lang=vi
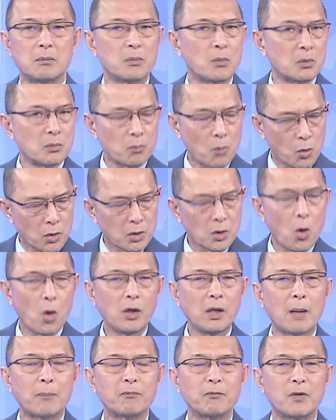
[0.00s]
muốn đối
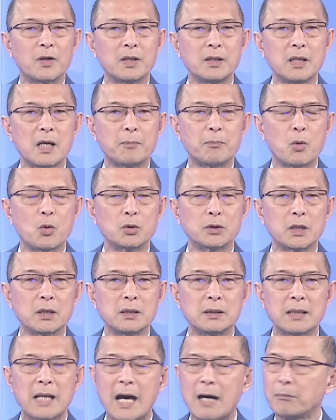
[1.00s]
lập với
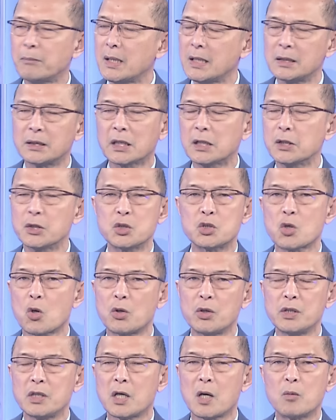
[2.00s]
Putin đã bị từ
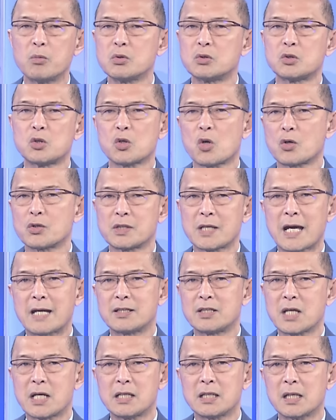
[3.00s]
chối không cho ra
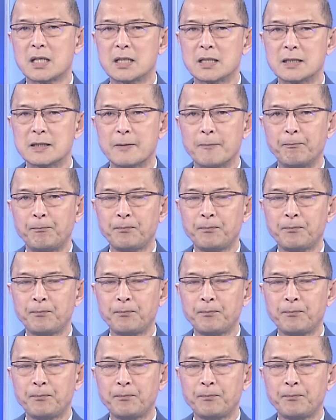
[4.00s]
tranh cử.